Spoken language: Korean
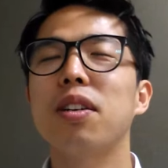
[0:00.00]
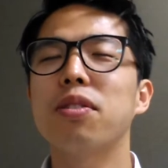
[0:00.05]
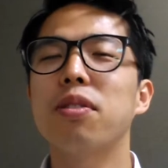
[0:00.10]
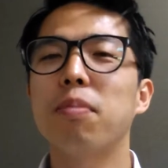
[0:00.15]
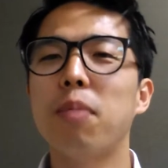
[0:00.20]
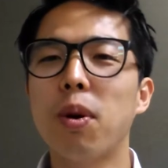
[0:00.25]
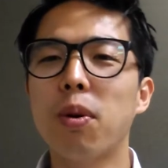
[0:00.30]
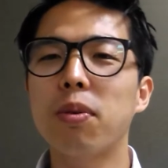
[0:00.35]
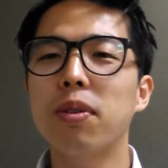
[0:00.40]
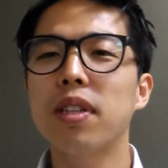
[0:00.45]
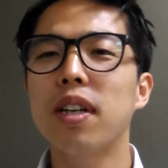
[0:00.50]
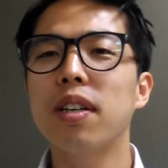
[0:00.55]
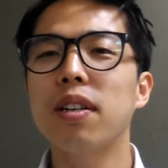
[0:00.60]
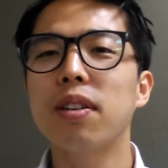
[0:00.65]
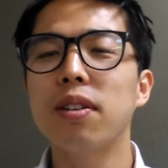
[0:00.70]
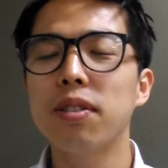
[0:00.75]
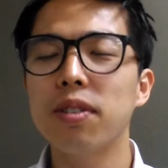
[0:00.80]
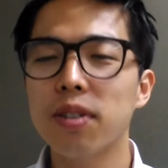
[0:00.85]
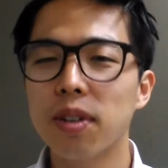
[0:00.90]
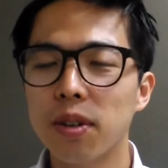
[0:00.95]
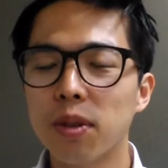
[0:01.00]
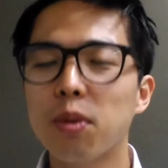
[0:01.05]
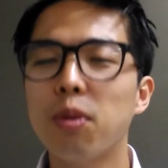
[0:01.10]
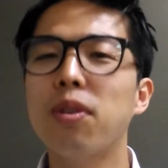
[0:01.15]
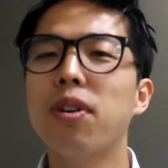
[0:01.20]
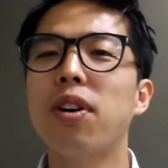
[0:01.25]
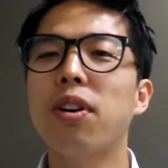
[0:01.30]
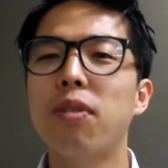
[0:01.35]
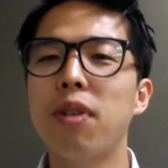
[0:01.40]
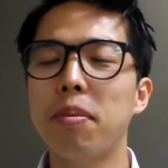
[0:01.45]
그래서 전 먹고 사는 건
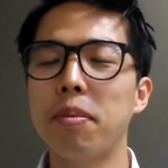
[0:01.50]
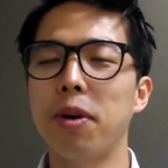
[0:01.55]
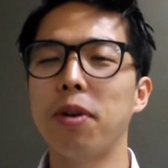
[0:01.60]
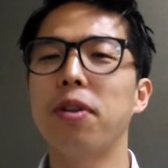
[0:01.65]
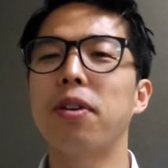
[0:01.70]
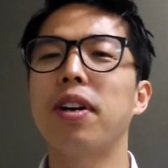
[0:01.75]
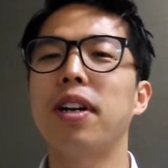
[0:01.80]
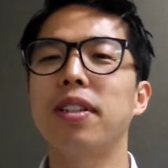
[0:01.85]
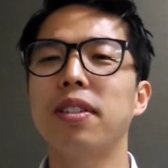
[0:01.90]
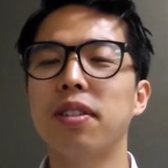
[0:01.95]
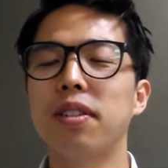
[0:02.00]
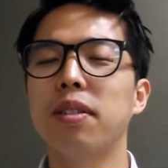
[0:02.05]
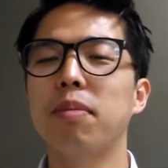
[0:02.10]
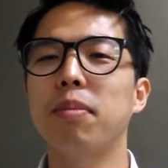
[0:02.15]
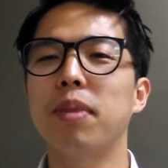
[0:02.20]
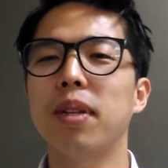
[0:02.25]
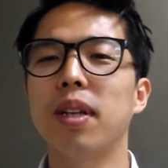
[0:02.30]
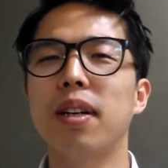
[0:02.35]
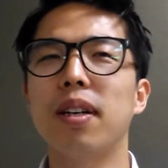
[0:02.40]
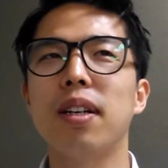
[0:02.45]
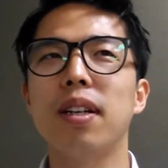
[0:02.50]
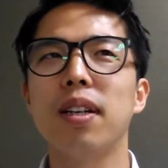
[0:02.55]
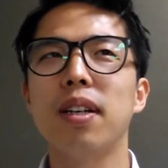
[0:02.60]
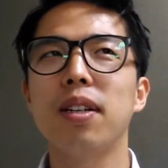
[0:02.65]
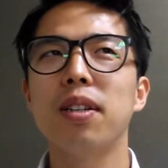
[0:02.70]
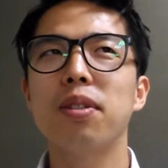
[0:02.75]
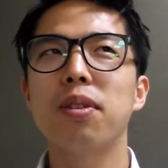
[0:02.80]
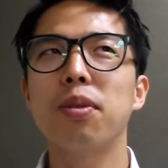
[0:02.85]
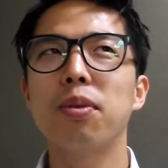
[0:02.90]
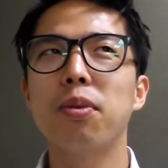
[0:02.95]
저는 통역과 번역을 했었습니다.
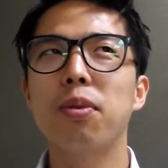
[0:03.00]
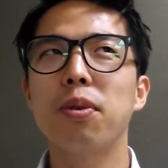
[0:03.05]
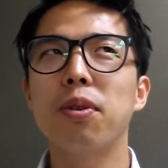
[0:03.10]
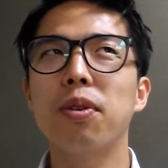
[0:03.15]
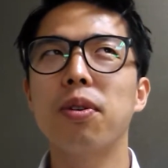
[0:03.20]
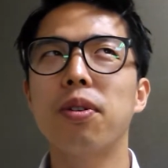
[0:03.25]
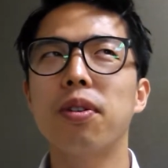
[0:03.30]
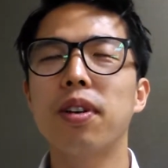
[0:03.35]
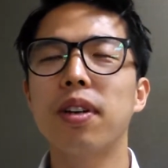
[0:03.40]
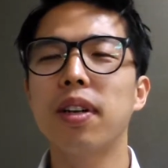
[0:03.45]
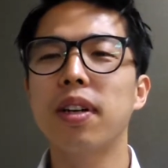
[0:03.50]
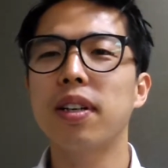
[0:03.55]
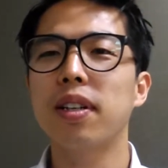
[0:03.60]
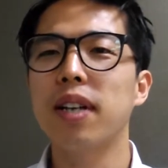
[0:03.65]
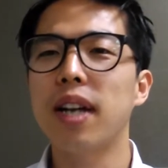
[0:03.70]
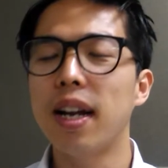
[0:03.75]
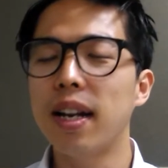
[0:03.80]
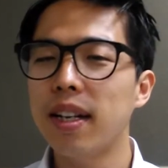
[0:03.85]
저도 공교롭게 그